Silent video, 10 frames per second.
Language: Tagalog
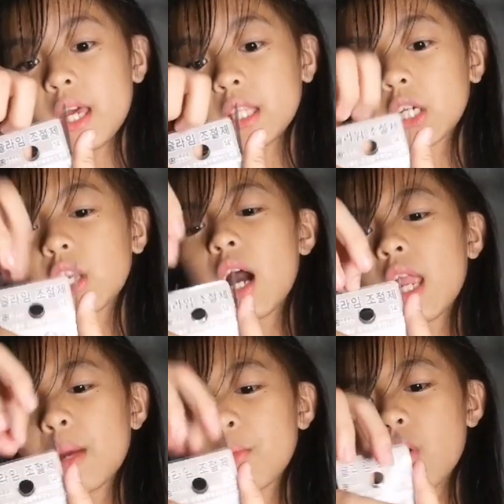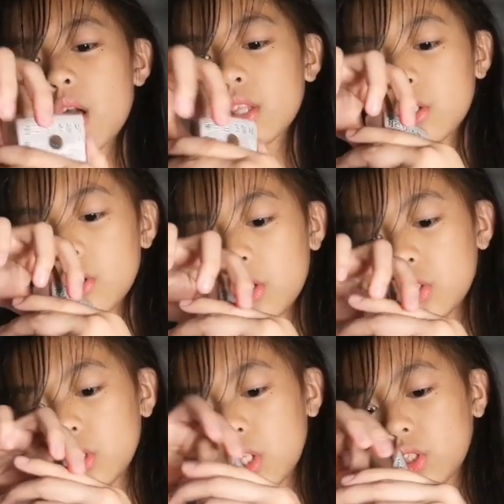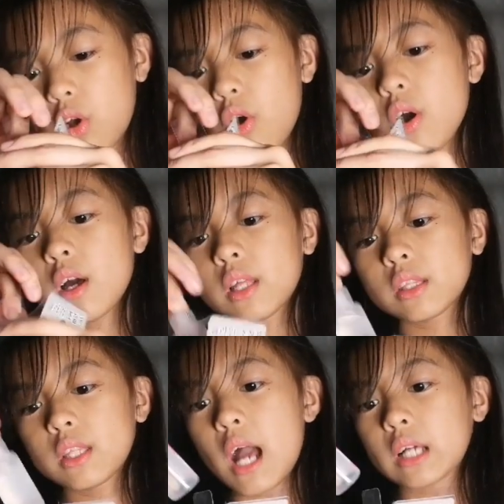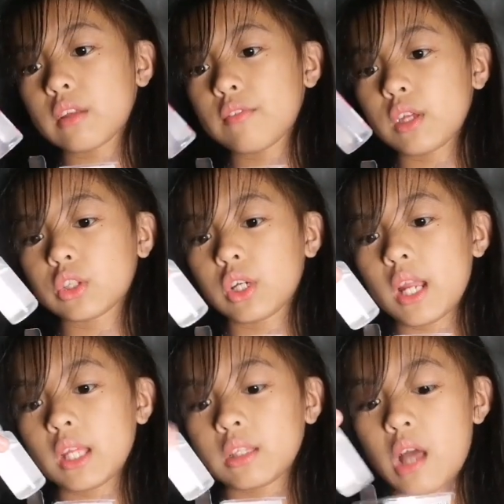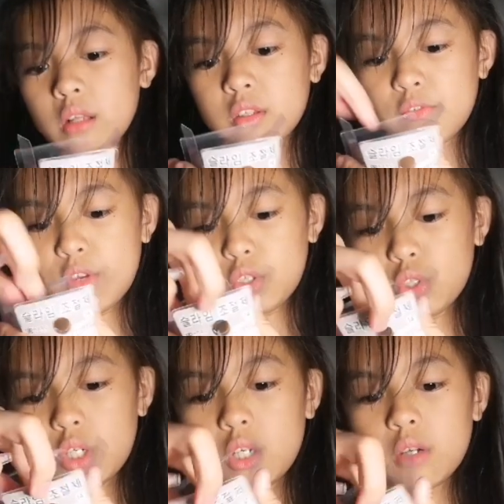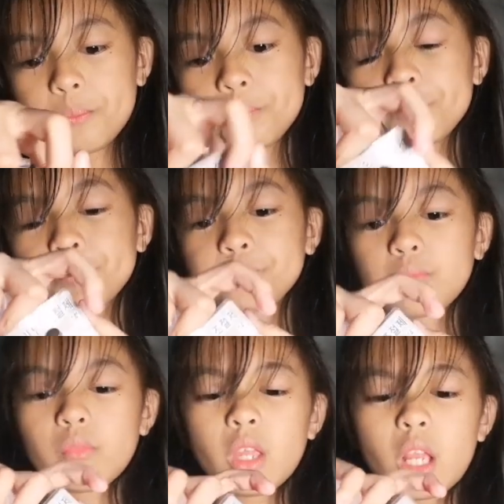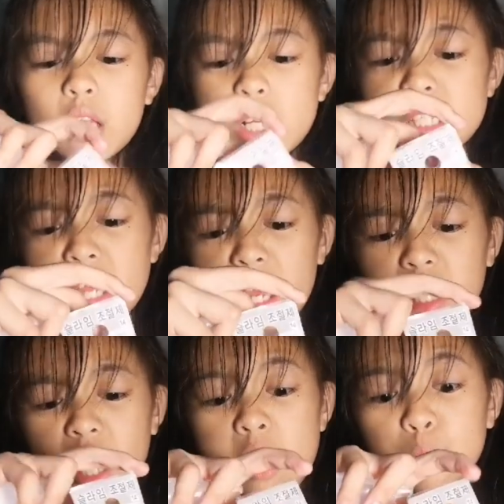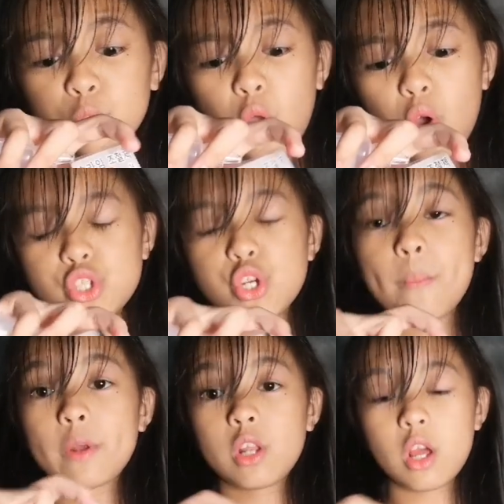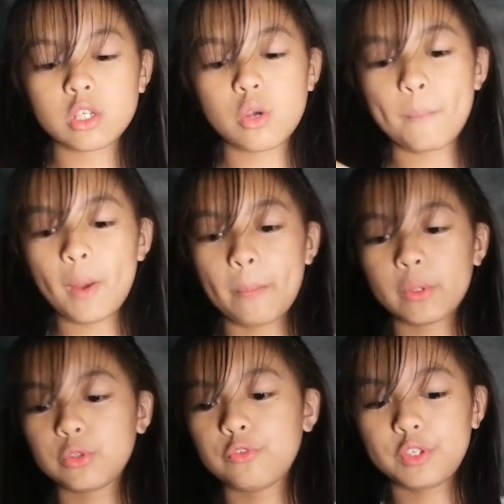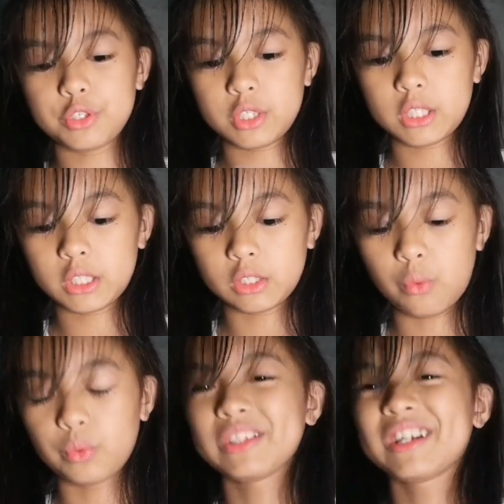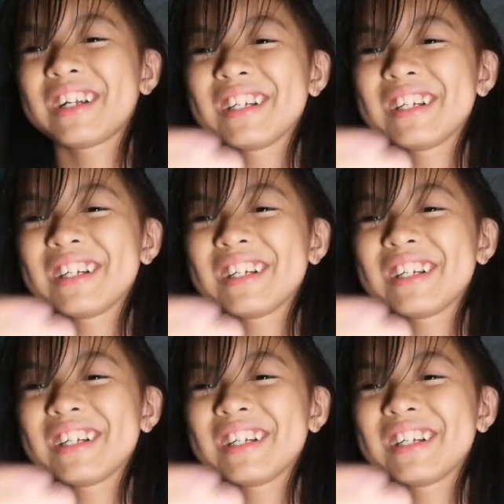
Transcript: Hindi ko lang alam kung ano yung ano dito deactivator and activator. Kasi nakalimutan ko na siya pero lagi ko pinapanood video ni Tito Windor.